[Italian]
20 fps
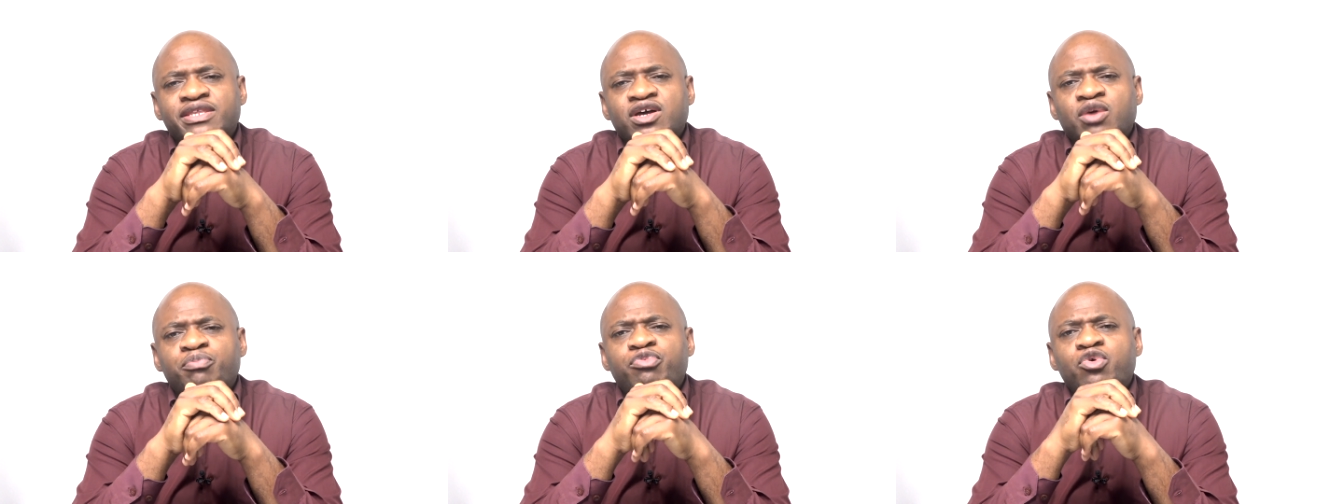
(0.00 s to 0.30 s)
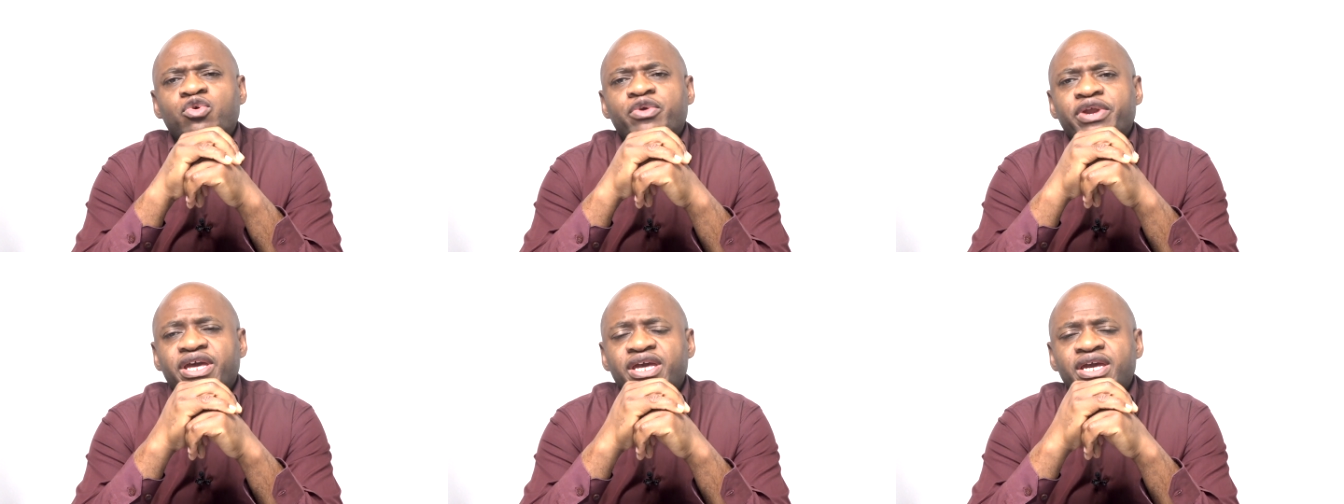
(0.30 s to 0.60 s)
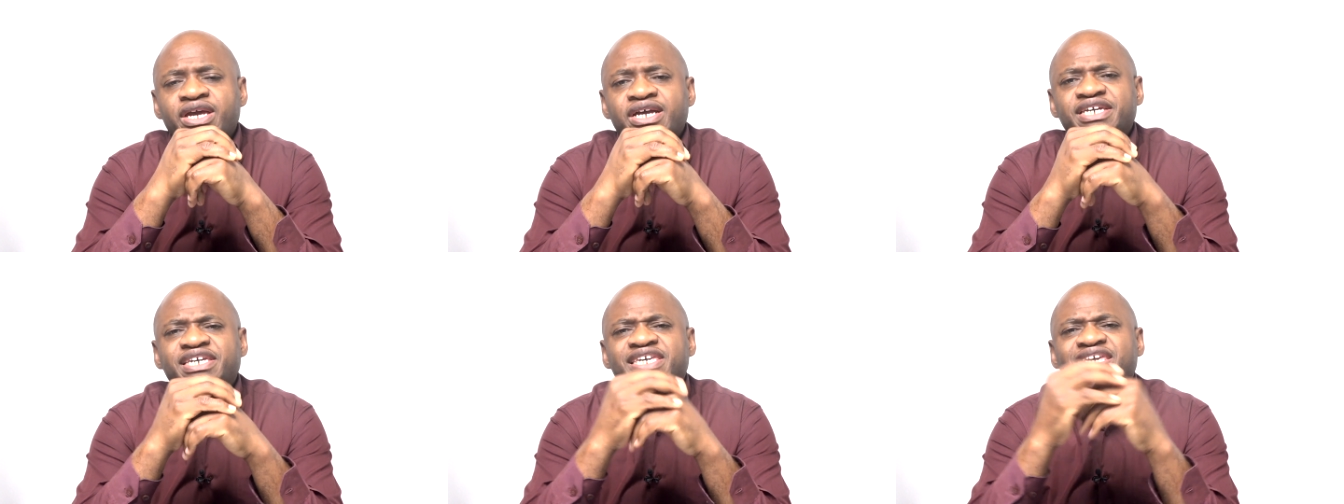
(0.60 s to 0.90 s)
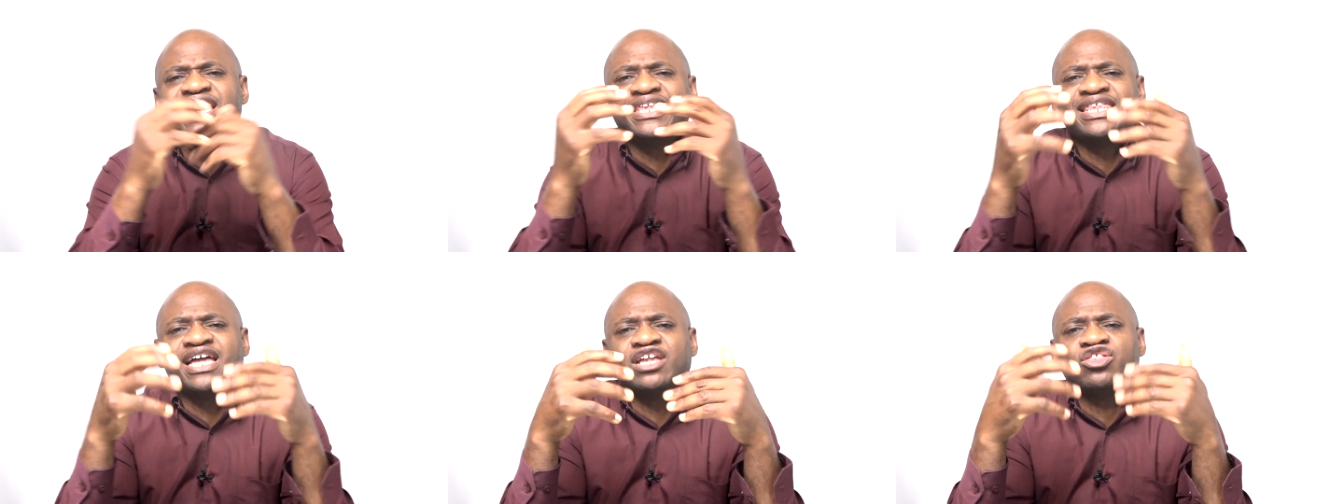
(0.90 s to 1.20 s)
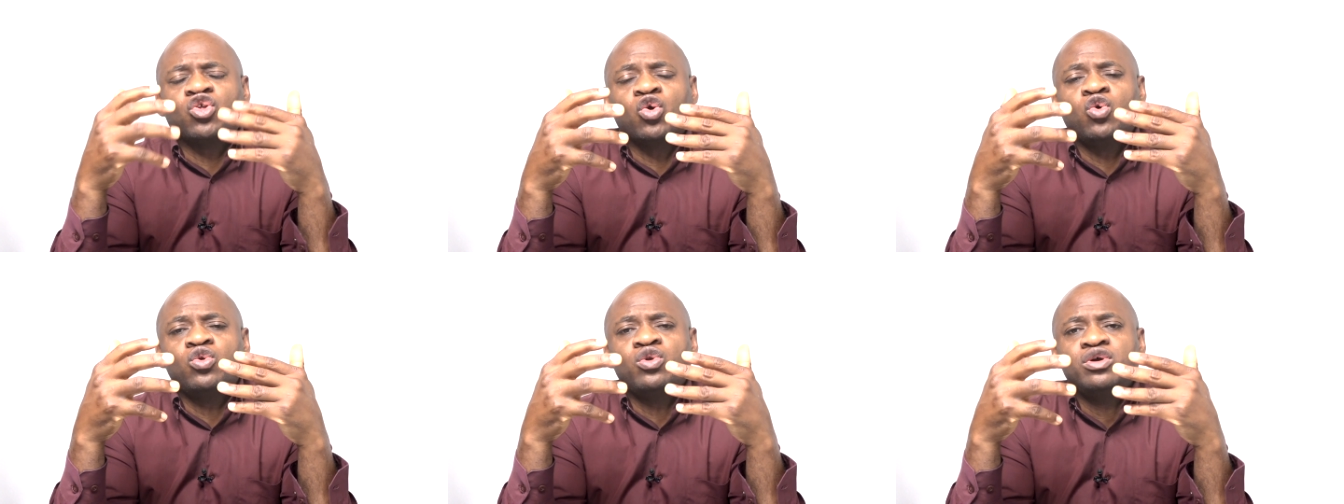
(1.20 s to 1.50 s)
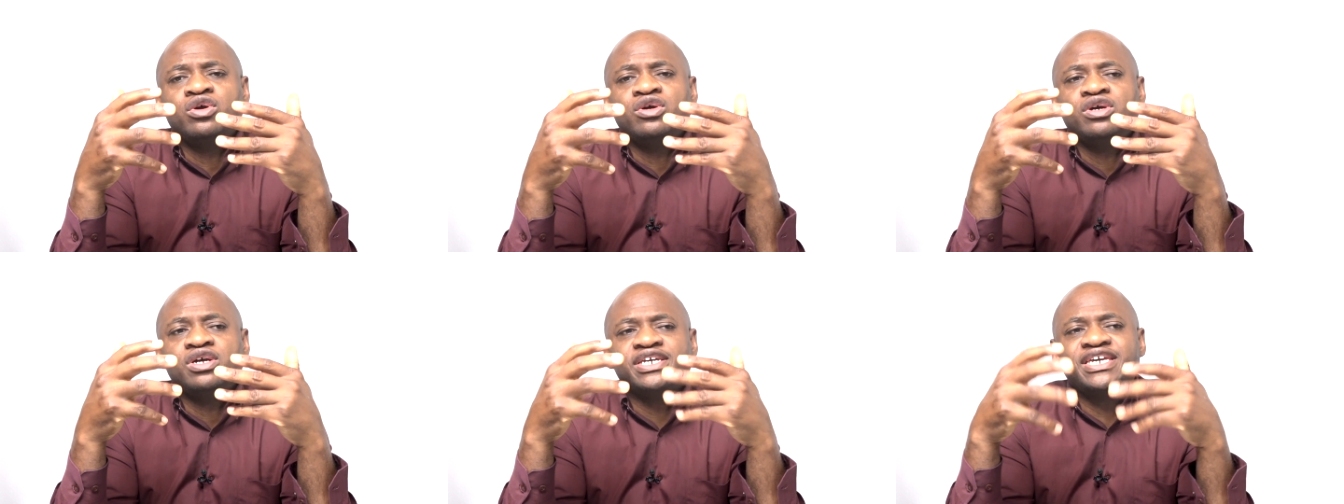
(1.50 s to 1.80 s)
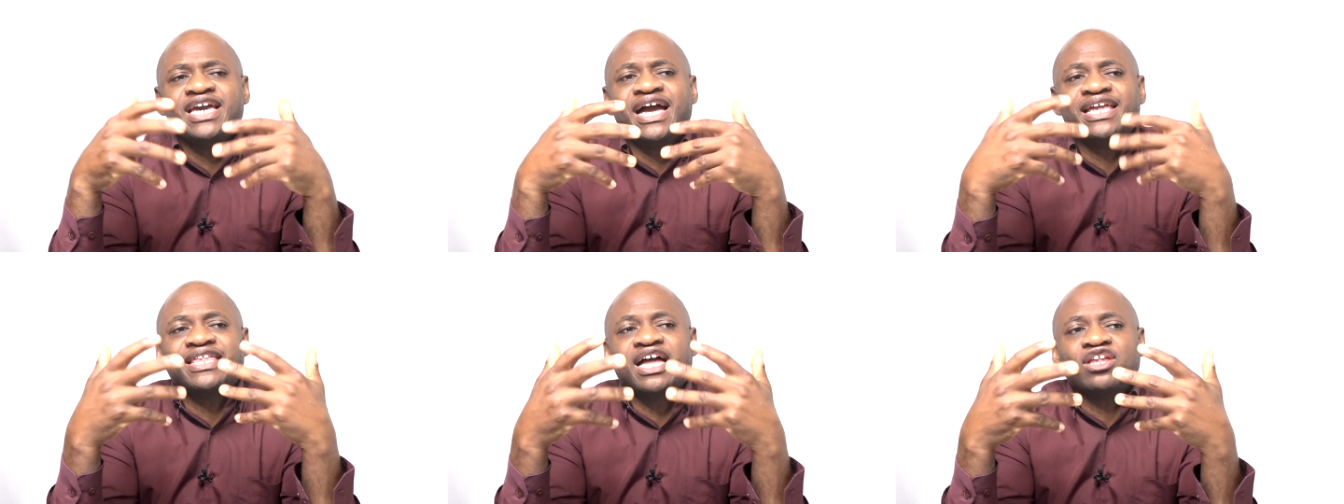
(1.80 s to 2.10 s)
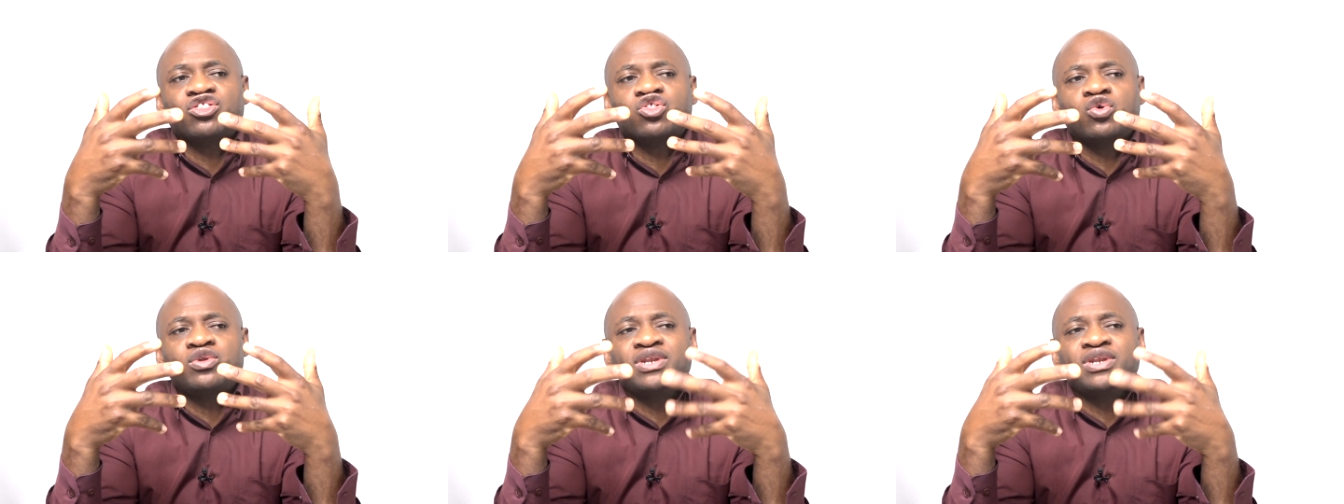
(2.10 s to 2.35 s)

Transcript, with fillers: Oppure chi ha dato, chi ha dato